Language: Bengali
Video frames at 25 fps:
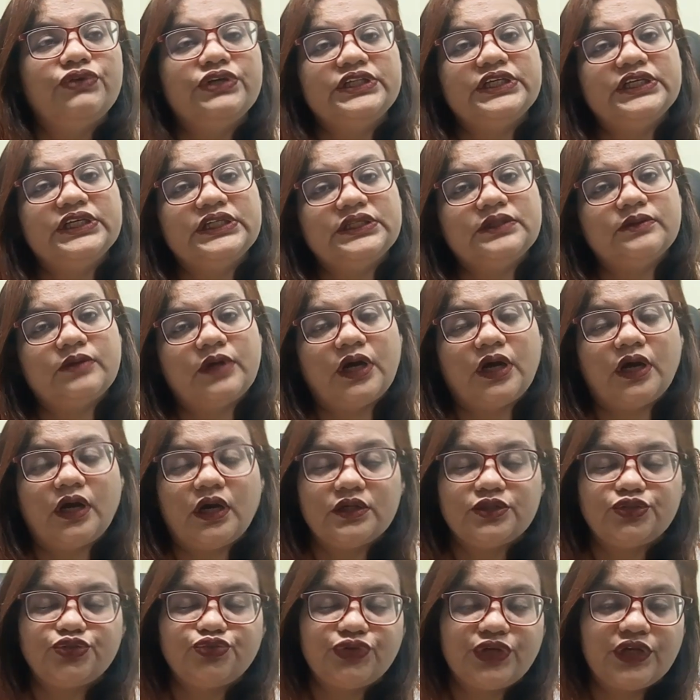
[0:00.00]
উইদিন
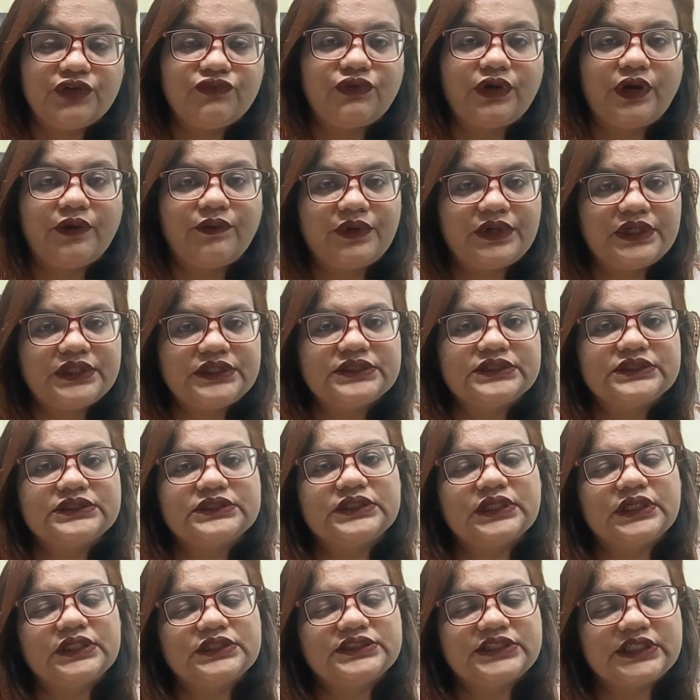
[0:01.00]
টুয়েলভ আওয়ার্স
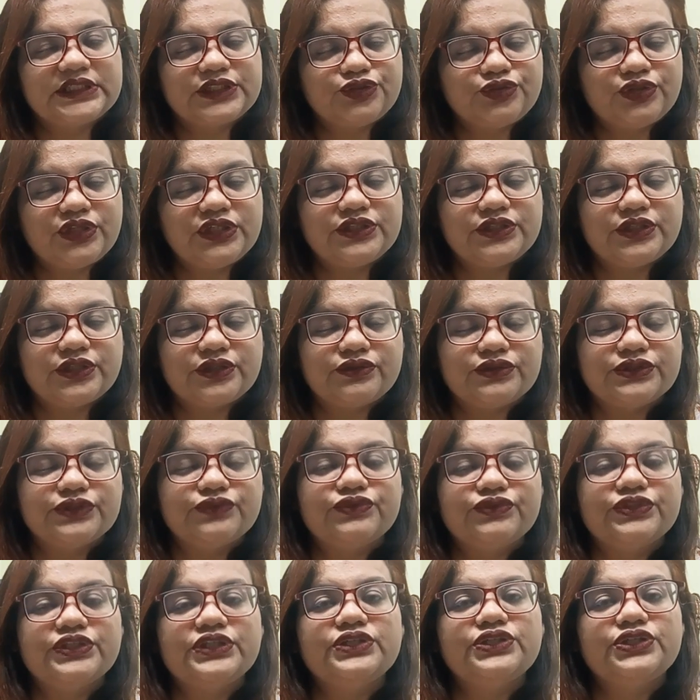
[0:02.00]
সেক্সুয়াল ইন্টারকোর্স
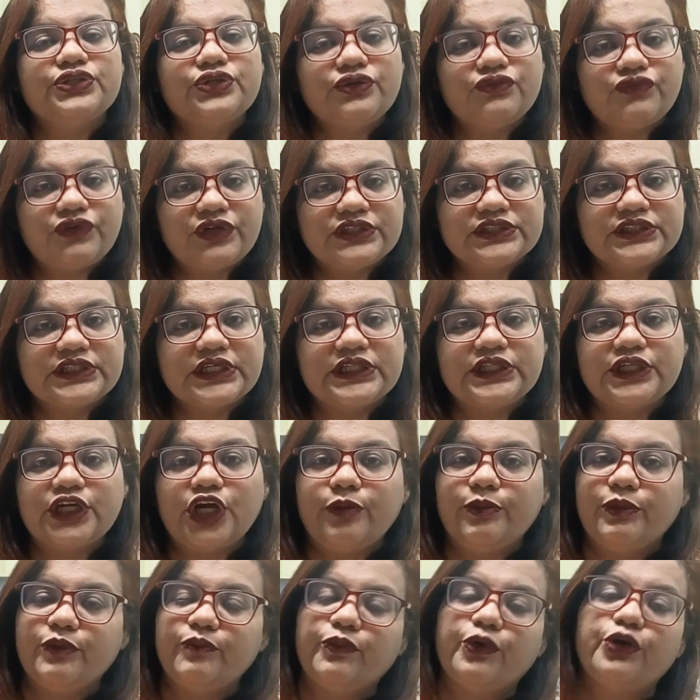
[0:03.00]
উইদিন টুয়েলভ আওয়ার্স খেতে
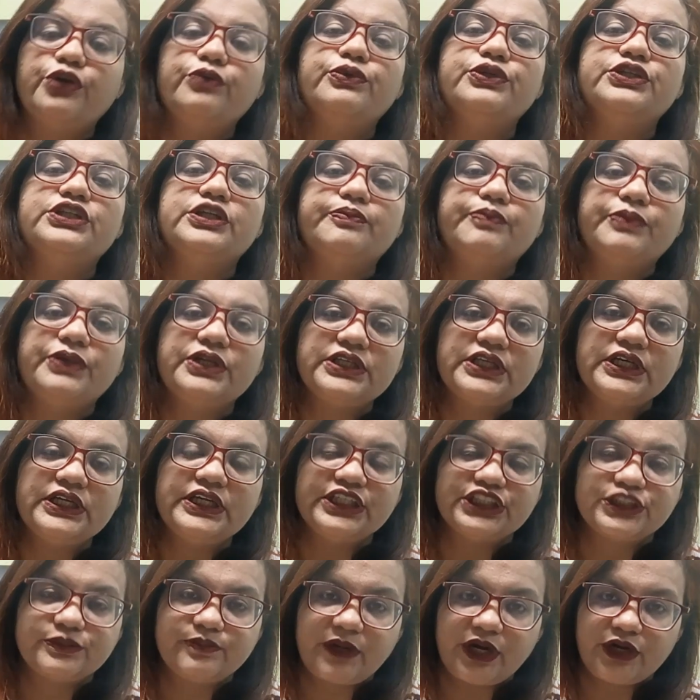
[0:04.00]
হয় এবং পরবর্তী পিলটা
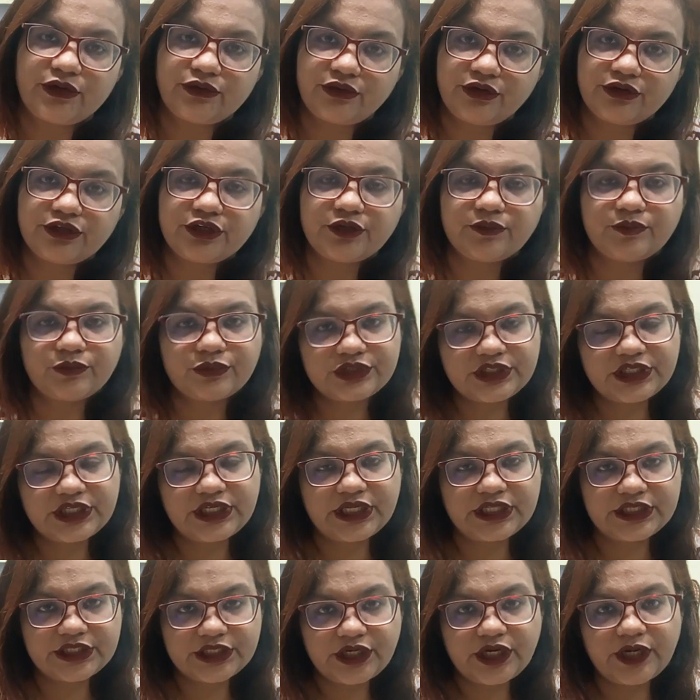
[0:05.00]
নেক্সট বারো ঘন্টার মধ্যে
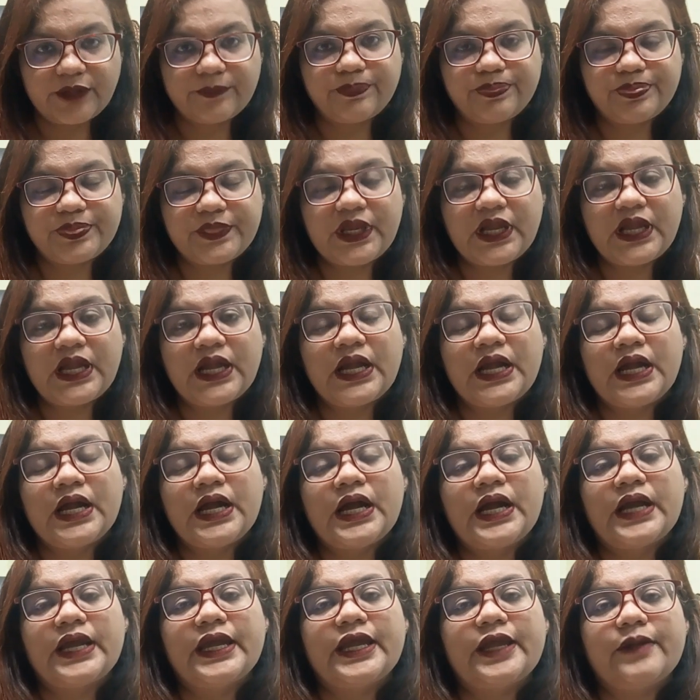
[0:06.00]
খেতে হয়
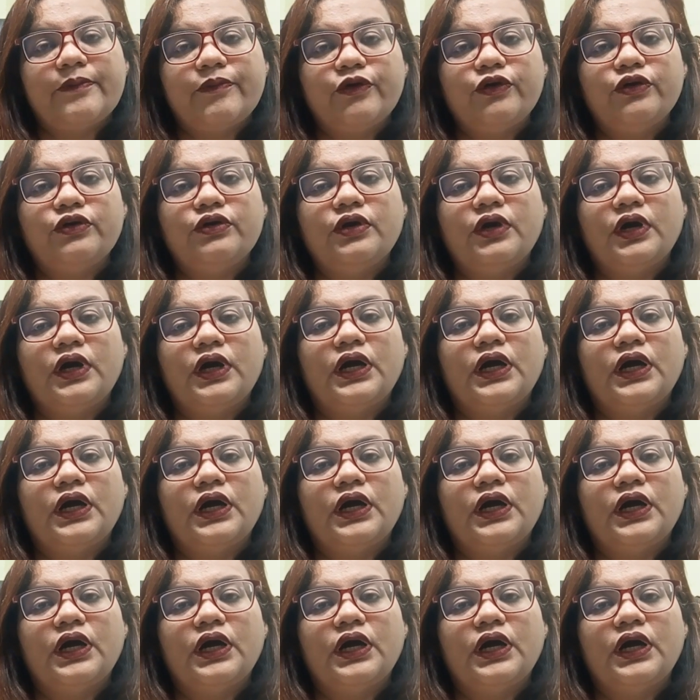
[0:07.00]
এবং